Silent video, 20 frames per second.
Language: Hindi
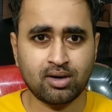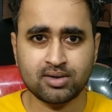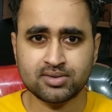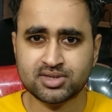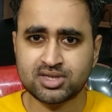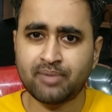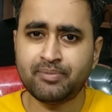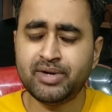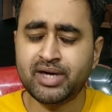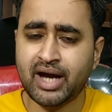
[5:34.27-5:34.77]

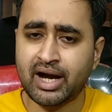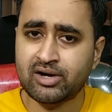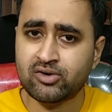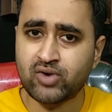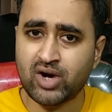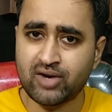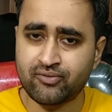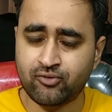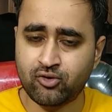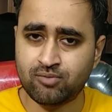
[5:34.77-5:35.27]
सभी
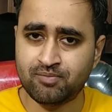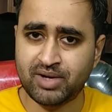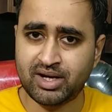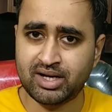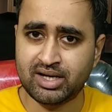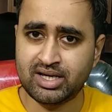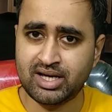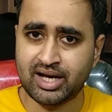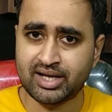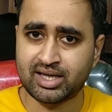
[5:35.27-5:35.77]
एंड्रॉयड फ़ोन में
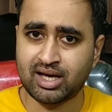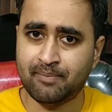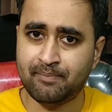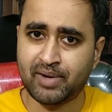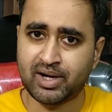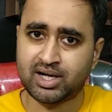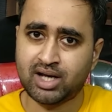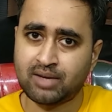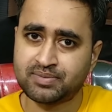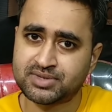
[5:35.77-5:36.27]
नहीं आता
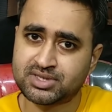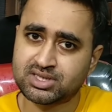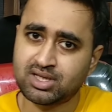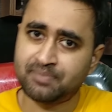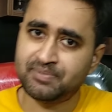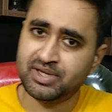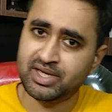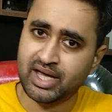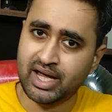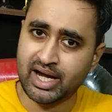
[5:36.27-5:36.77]
बट आप
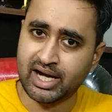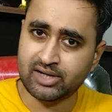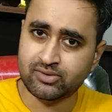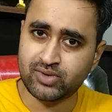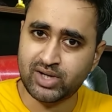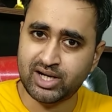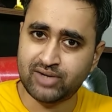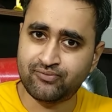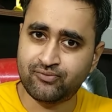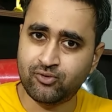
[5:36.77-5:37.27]
सभी
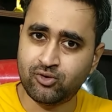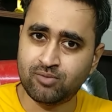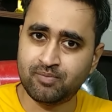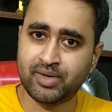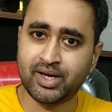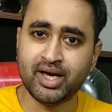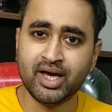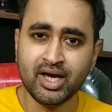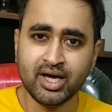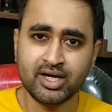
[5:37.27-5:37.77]
एंड्रॉयड फ़ोन
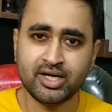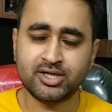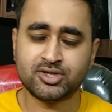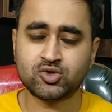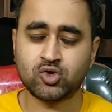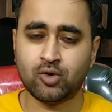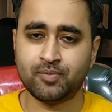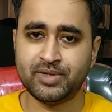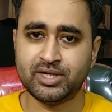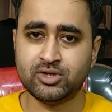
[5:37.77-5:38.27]
में
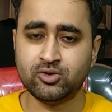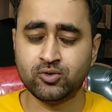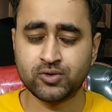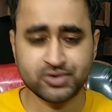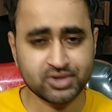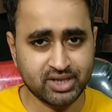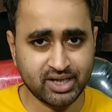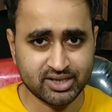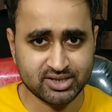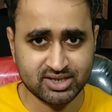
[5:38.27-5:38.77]
इसको भी
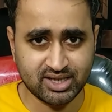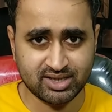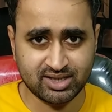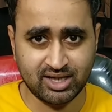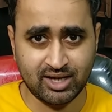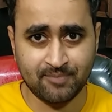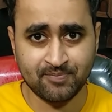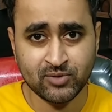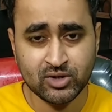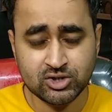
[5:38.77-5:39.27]
यूज़ कर
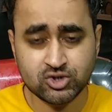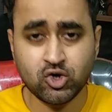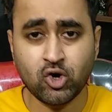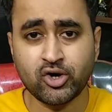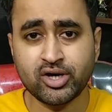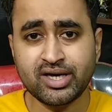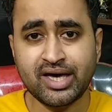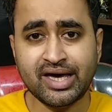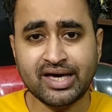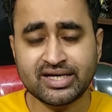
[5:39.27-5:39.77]
सकते हैं जो
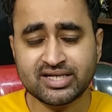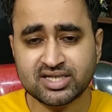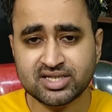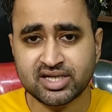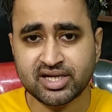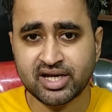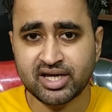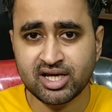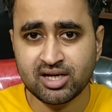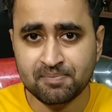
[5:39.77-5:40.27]
कि है
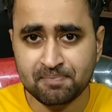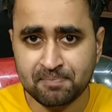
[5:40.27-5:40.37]
स्क्रीन